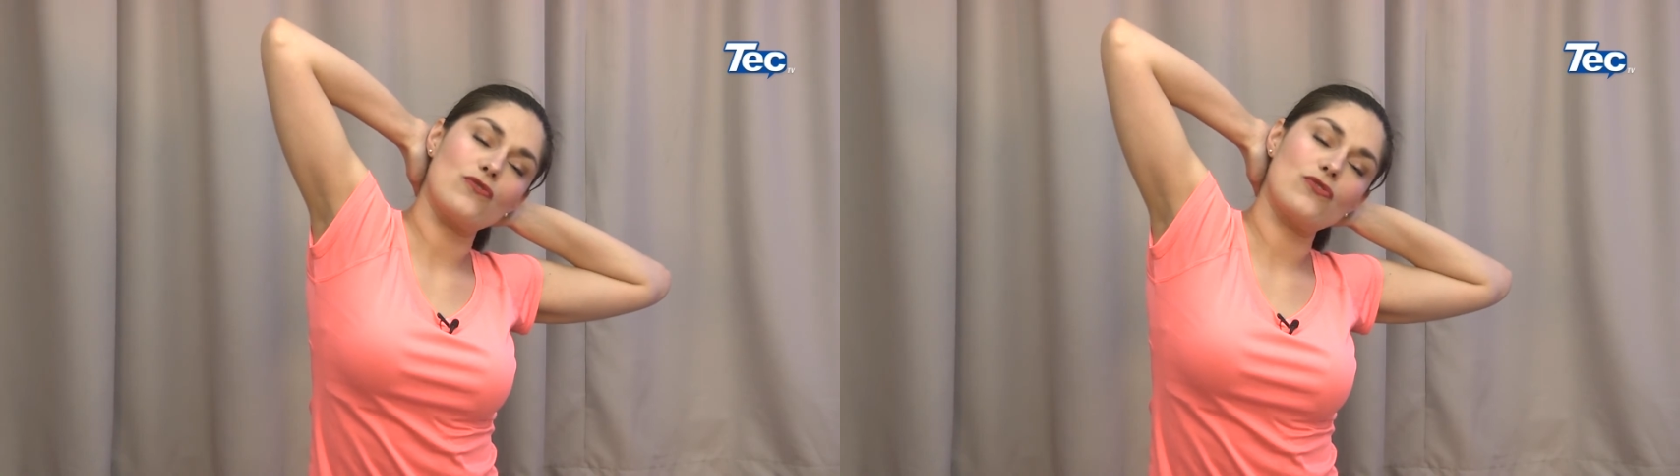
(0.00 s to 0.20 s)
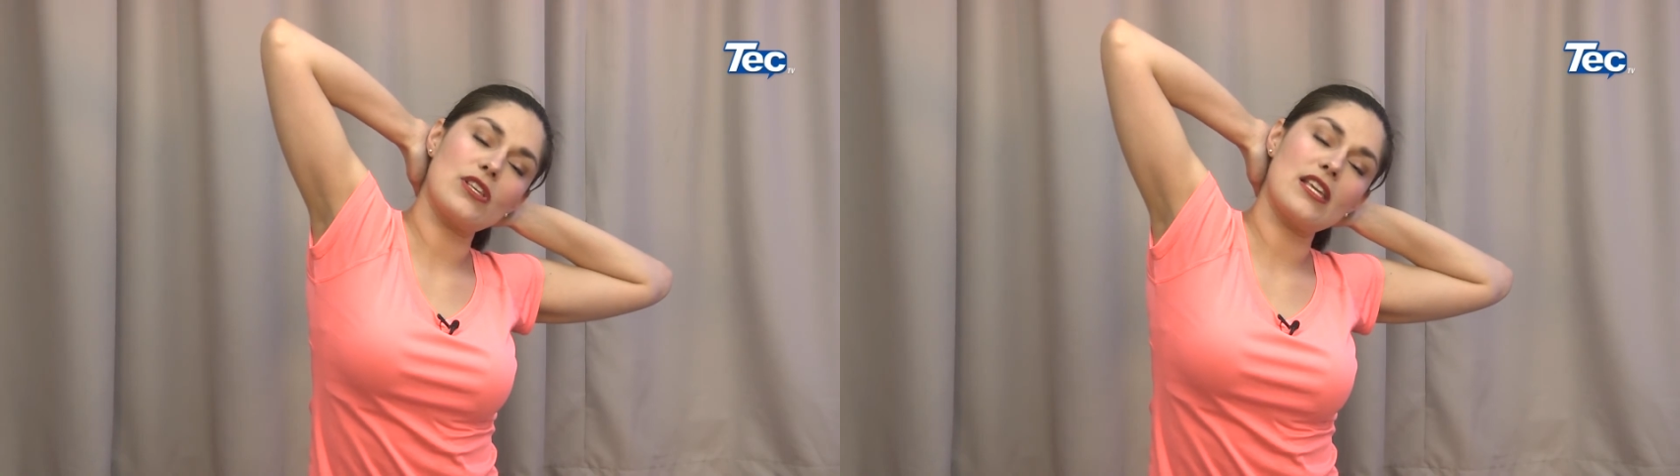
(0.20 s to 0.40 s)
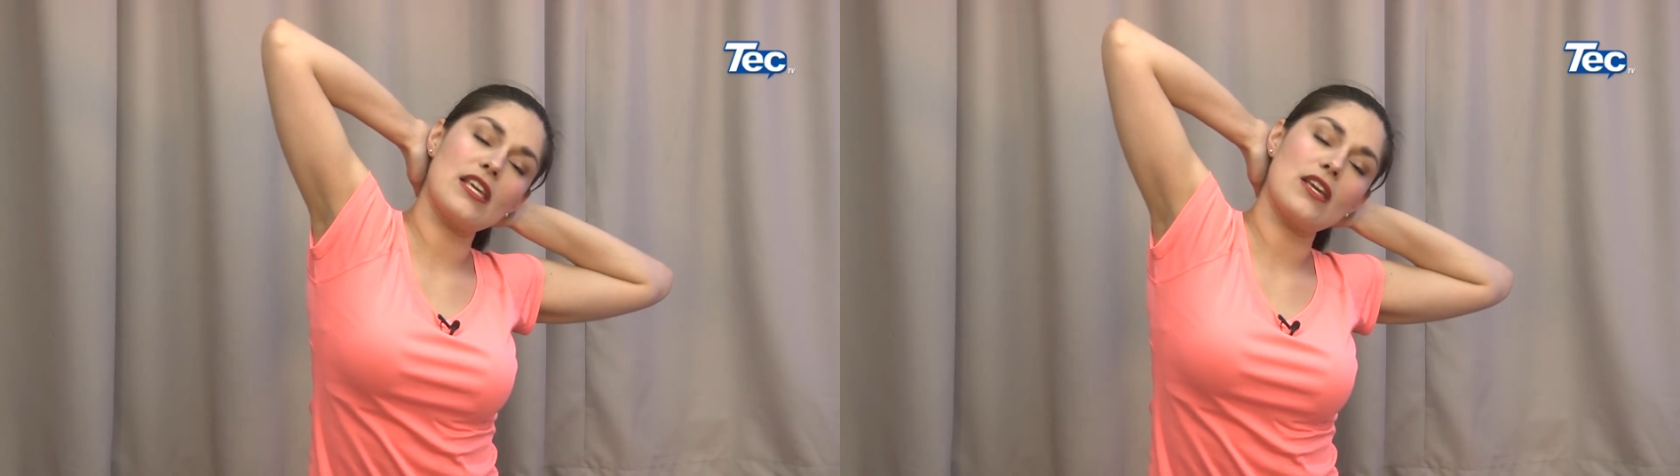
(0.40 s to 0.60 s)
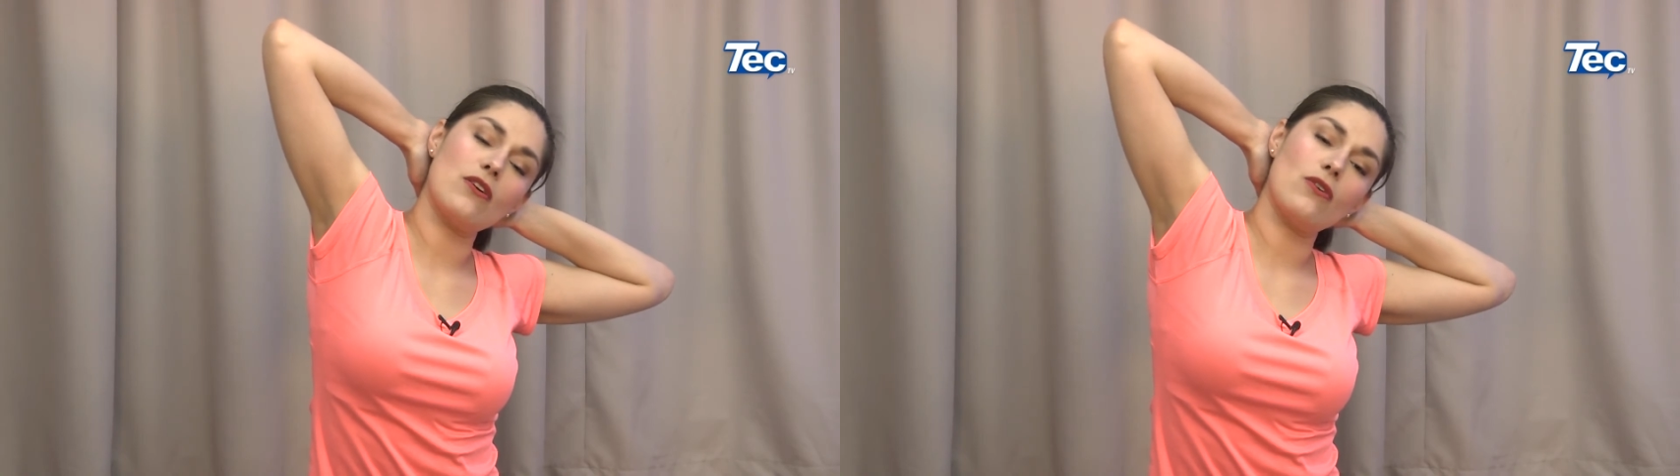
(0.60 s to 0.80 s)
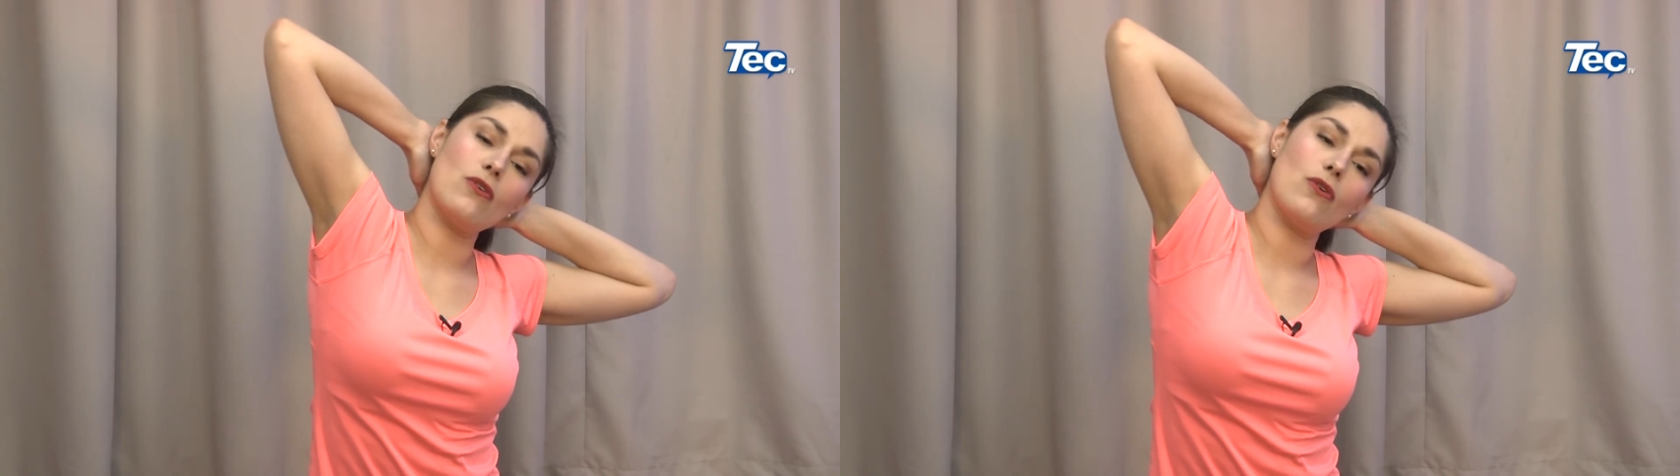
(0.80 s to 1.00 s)

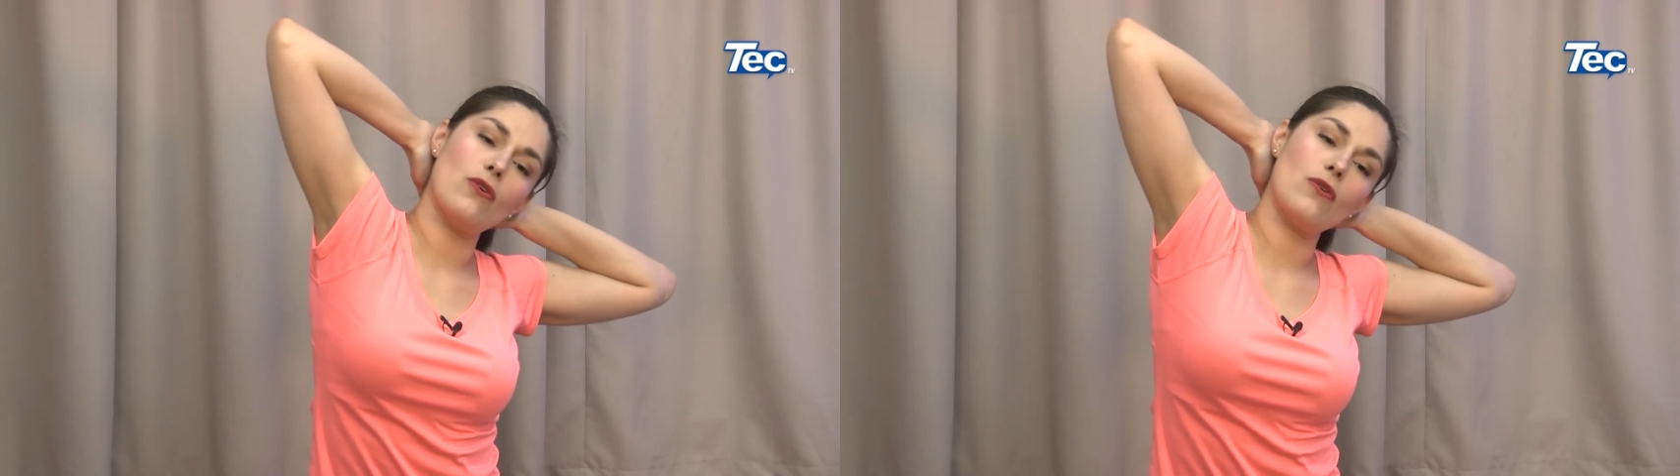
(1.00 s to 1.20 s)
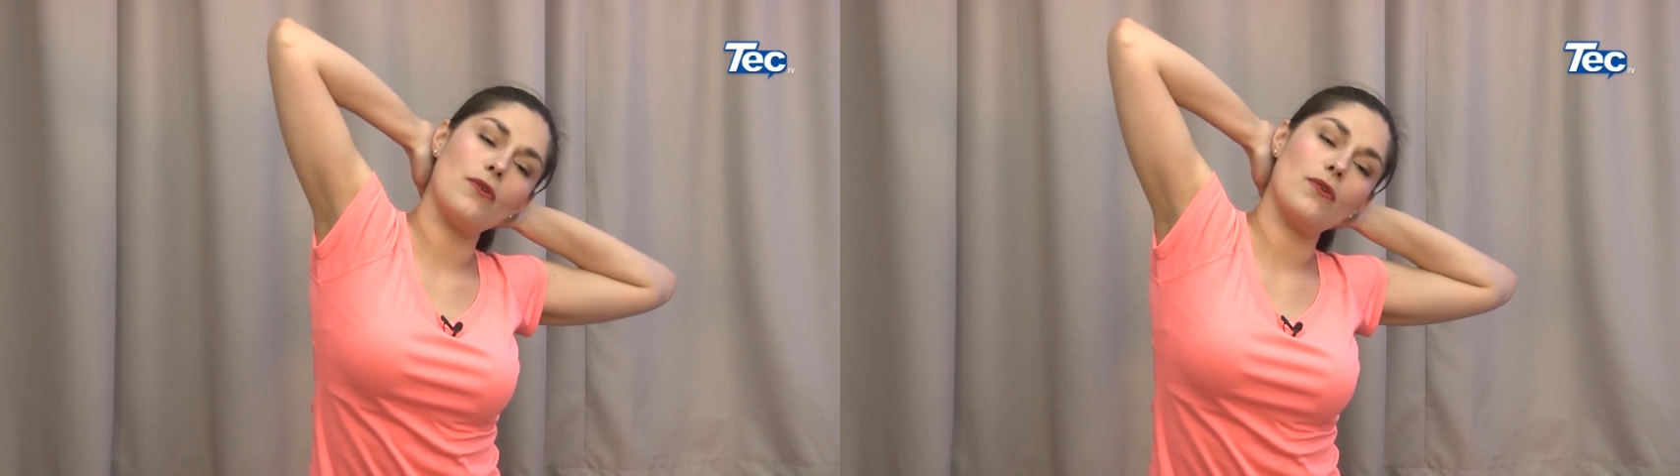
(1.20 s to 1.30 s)
Cinco,